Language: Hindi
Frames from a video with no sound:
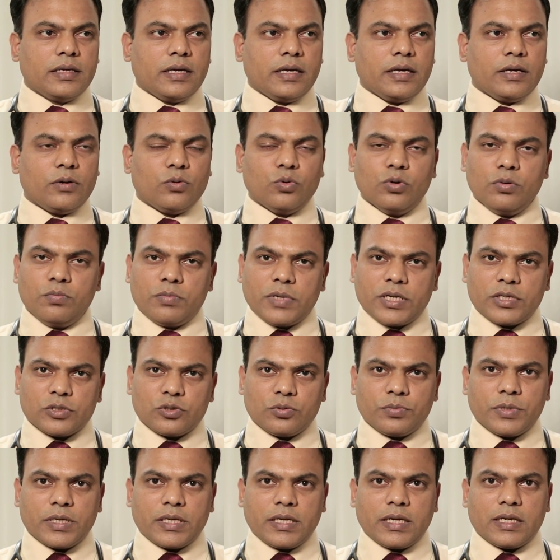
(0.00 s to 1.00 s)
ये उन
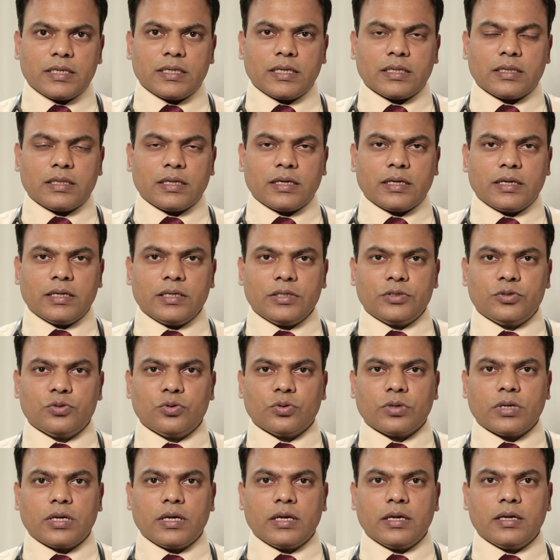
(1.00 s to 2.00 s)
मरीज़ों में किया जाता है
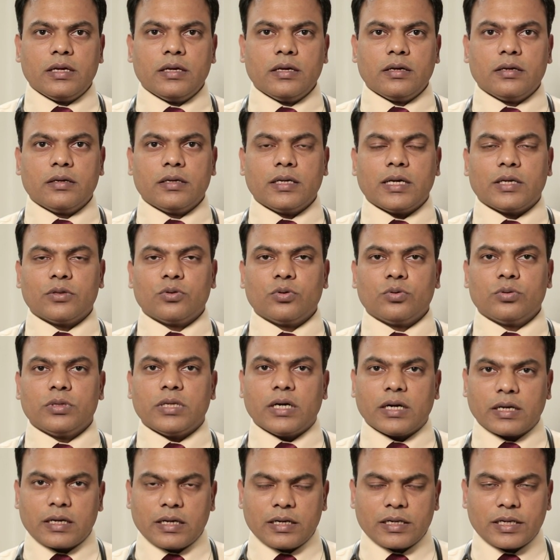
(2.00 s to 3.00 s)
जो कि या तो
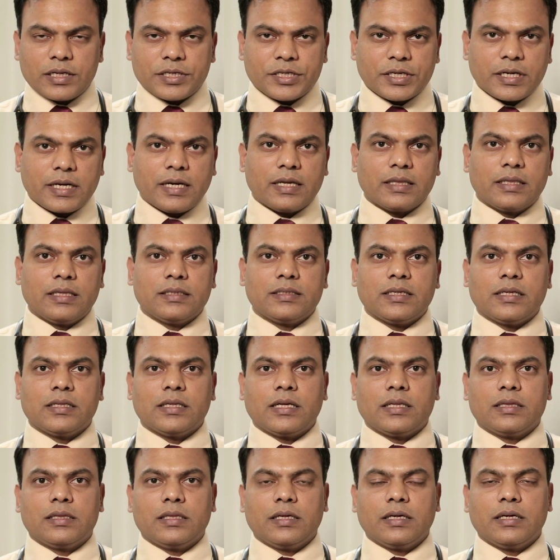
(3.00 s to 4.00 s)
धड़कन की शिकायत के
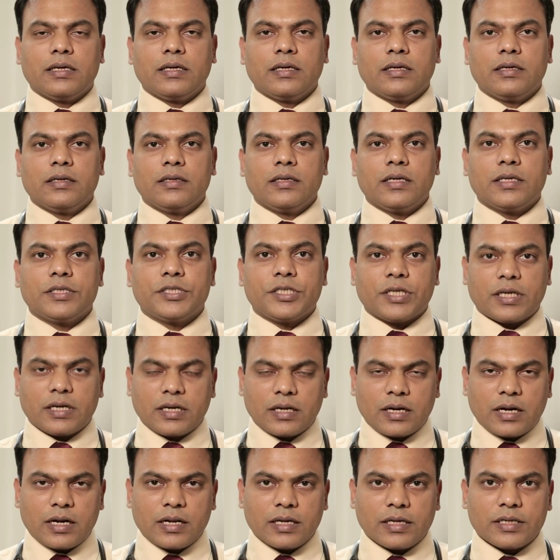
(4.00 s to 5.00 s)
साथ आते हैं या
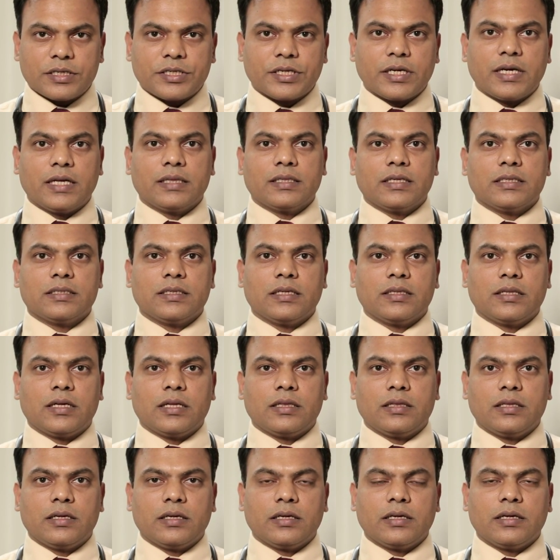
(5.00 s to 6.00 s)
चक्कर आने की शिकायत के साथ
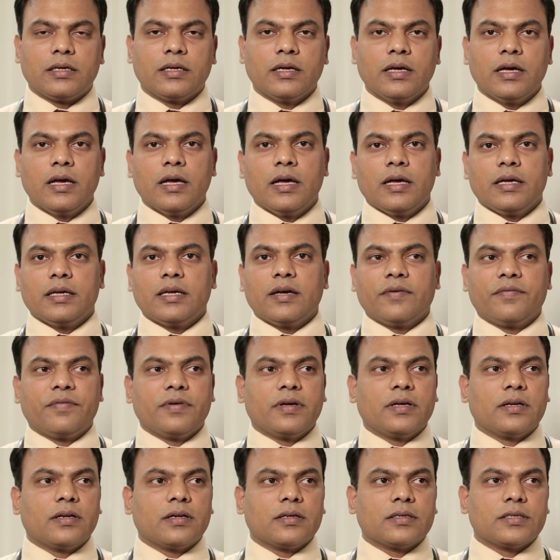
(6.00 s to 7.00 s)
आते हैं या
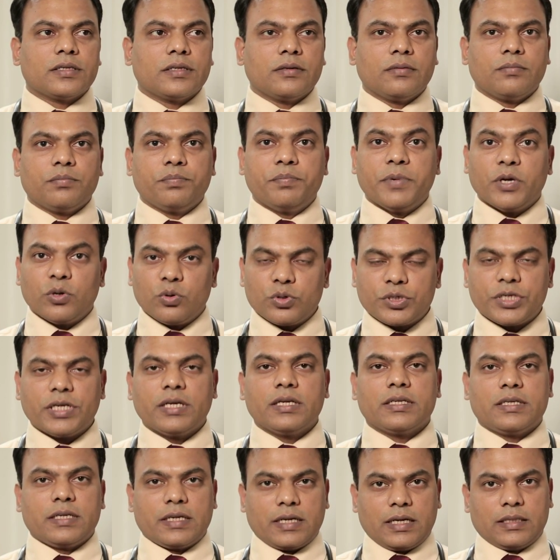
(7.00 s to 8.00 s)
फिर
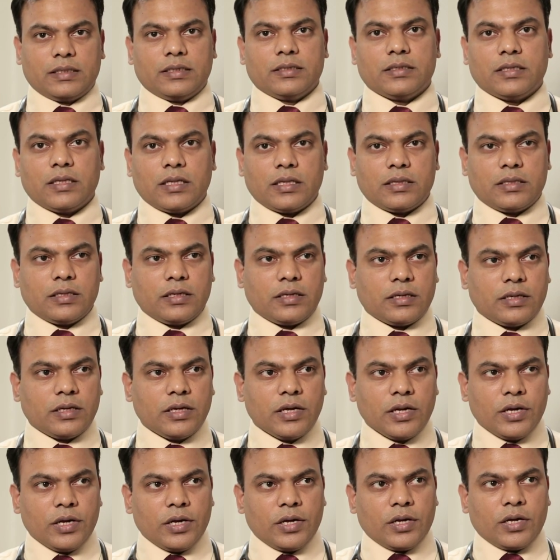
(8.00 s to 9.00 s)
बेहोशी की शिकायत के साथ आते
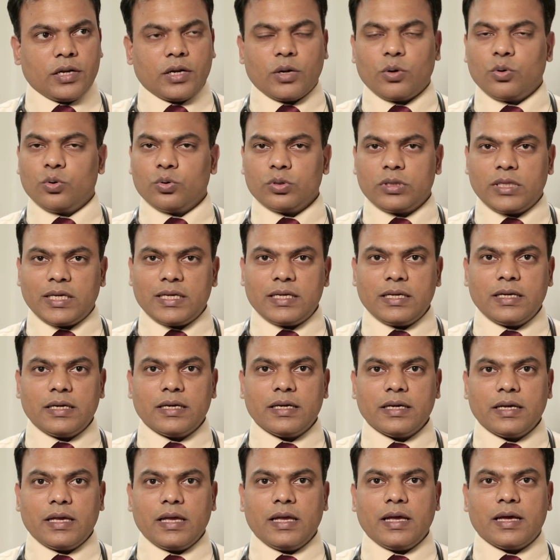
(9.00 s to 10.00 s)
हैं ना होता
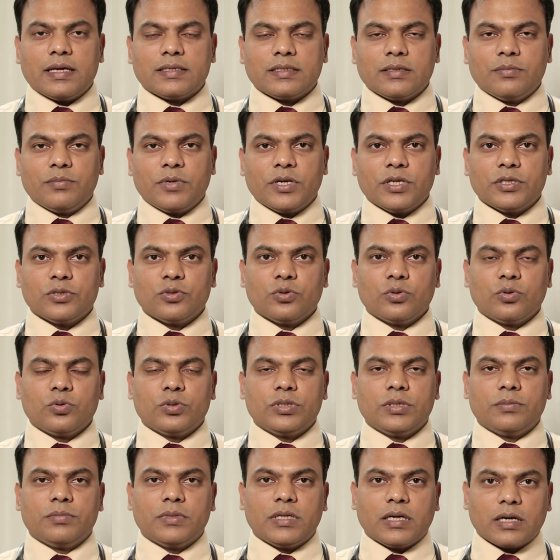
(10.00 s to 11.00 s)
यह है कि ऐसे मरीज़ों
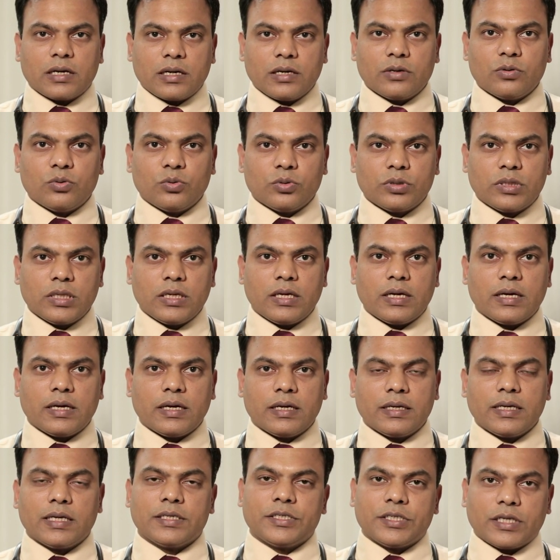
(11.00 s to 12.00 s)
को जब धड़कन होती
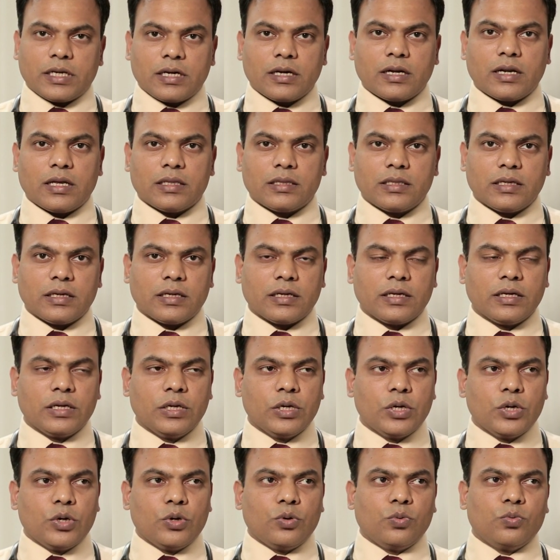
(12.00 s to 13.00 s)
है या चक्कर आते हैं
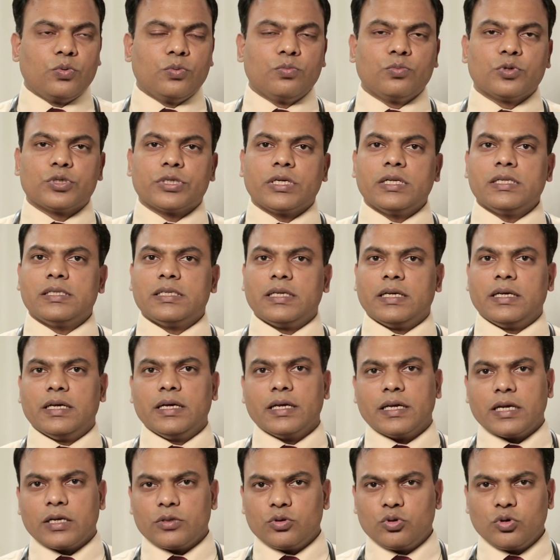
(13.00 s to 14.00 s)
वो मुश्किल से
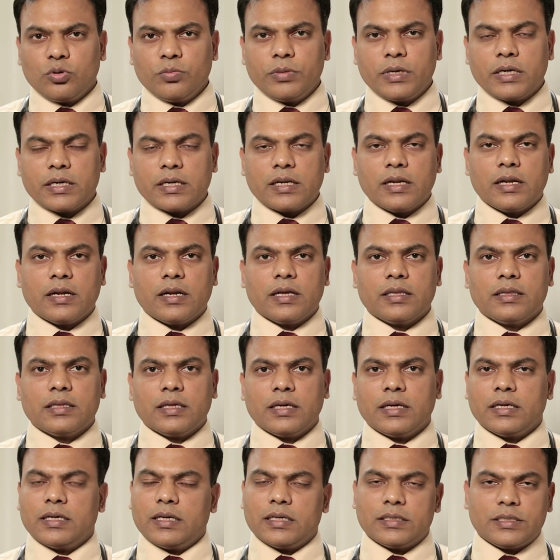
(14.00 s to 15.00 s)
एक या दो मिनट के लिए
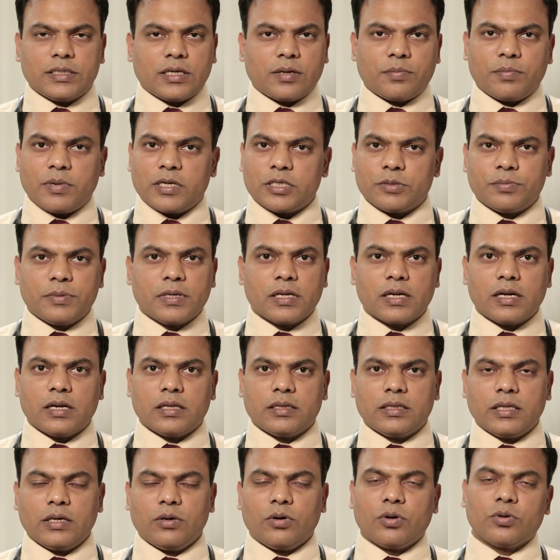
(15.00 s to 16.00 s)
रहता है या चार पाँच मिनट के लिए
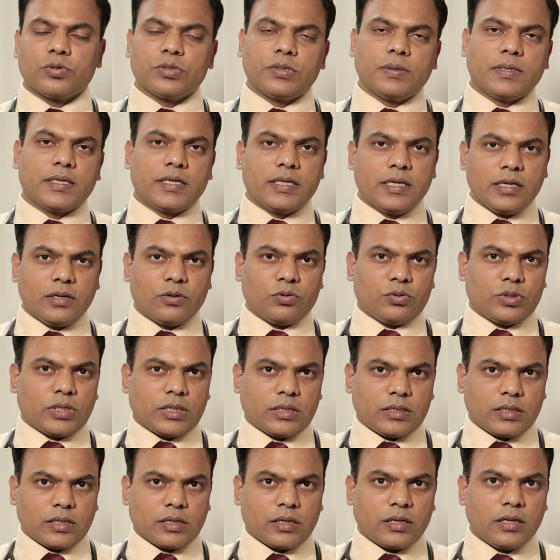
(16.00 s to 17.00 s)
रहता है और उसका ठीक हो
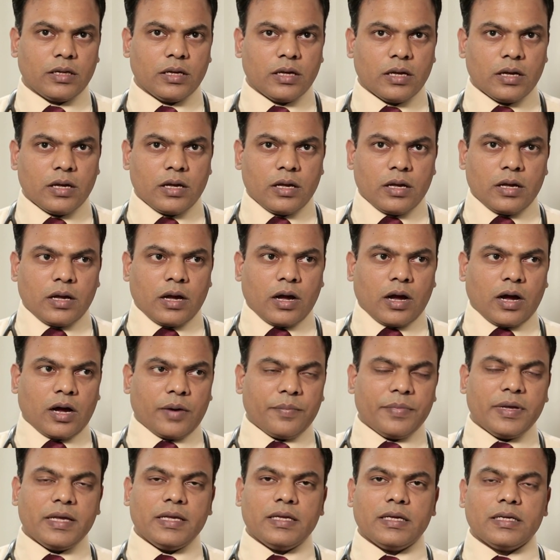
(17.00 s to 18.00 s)
जाता है
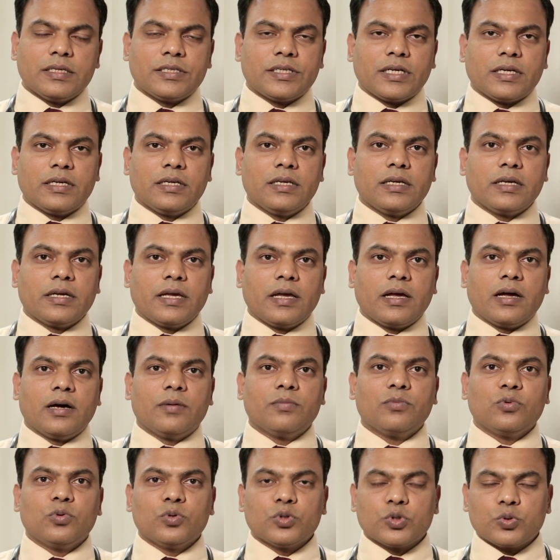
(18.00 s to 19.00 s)
हमें ये चाहिए कि
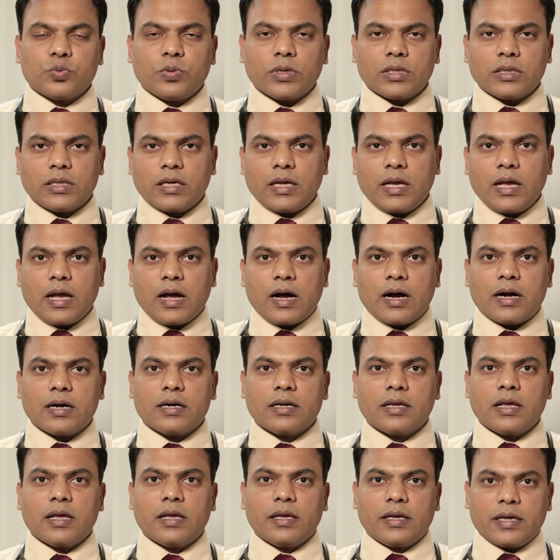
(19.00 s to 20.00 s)
हम उस वक्त के
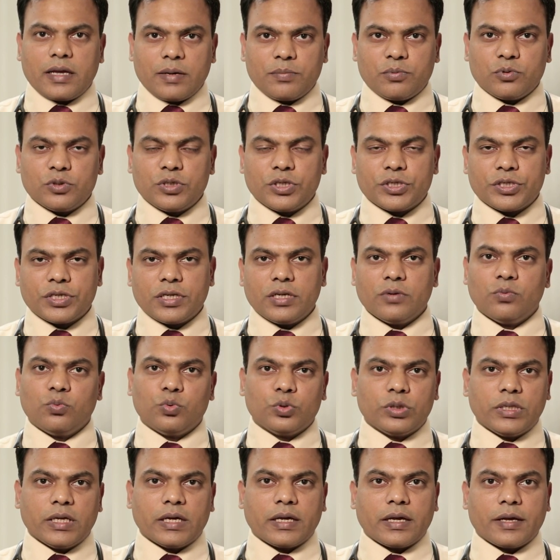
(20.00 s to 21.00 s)
हार्ट की क्या पोजीशन है
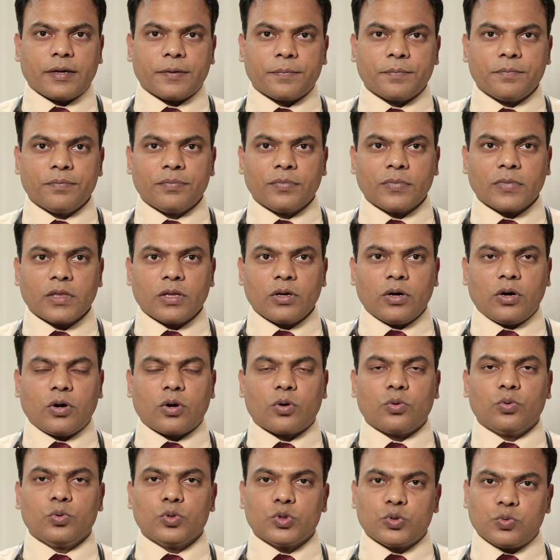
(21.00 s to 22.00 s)
वो देखें
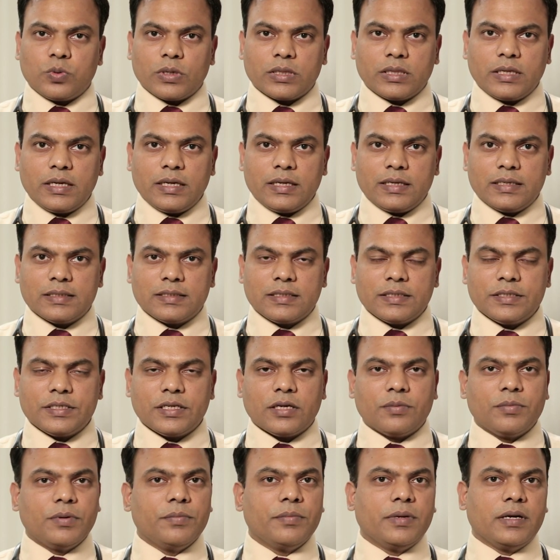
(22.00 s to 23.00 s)
और उस वक्त ही ई
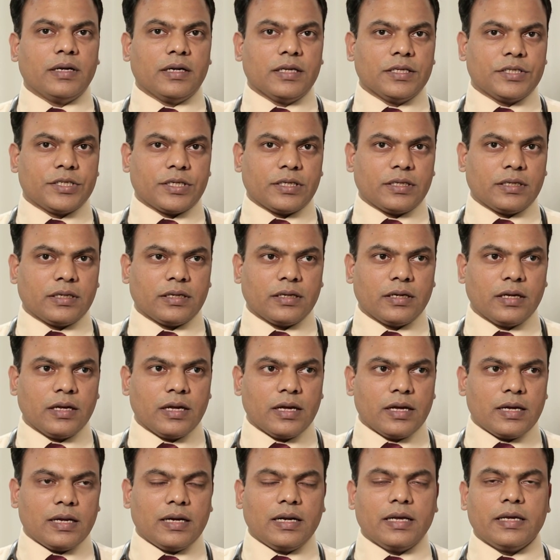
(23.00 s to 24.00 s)
e हमें मिलनी चाहिए
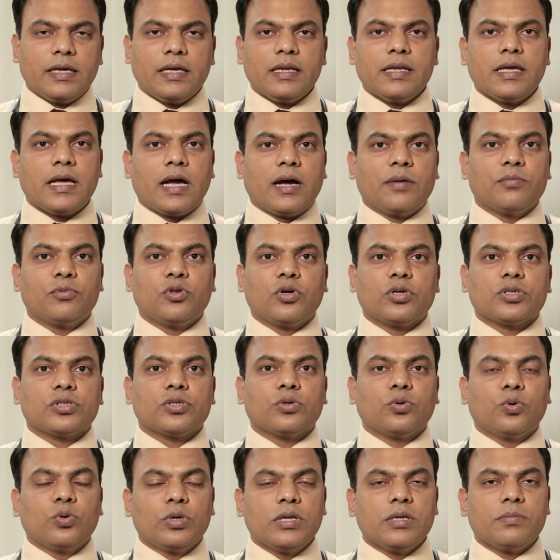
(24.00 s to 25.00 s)
लेकिन ये आमतौर
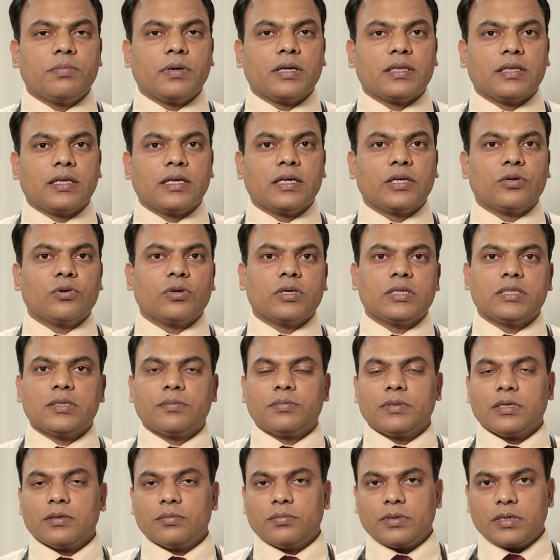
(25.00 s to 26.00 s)
से हो नहीं पाता है क्योंकि
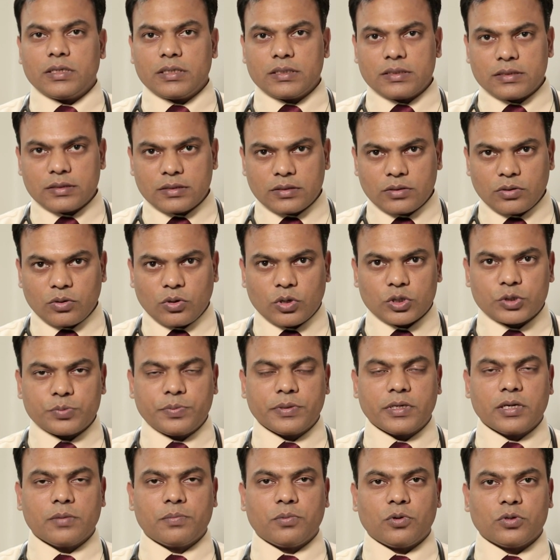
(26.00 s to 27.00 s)
जब तक मरीज़
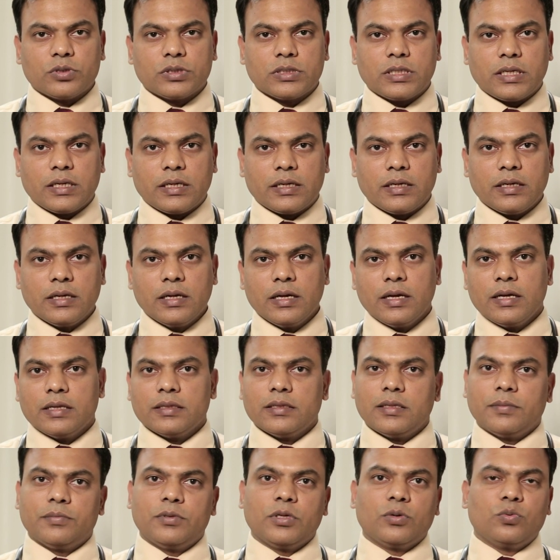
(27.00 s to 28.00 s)
हॉस्पिटल पहुंचता है
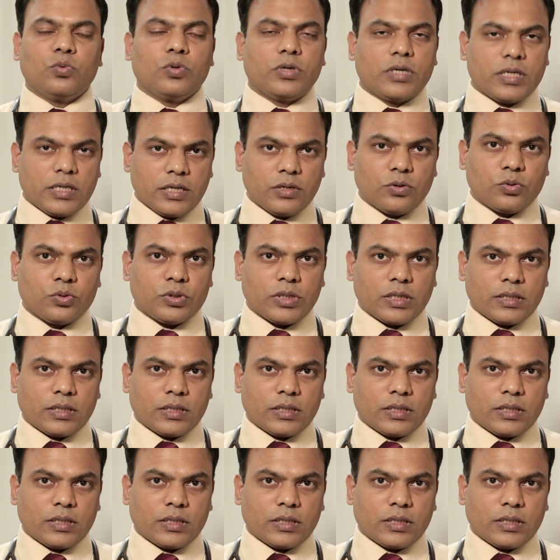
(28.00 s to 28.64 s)
तब तक वो ठीक हो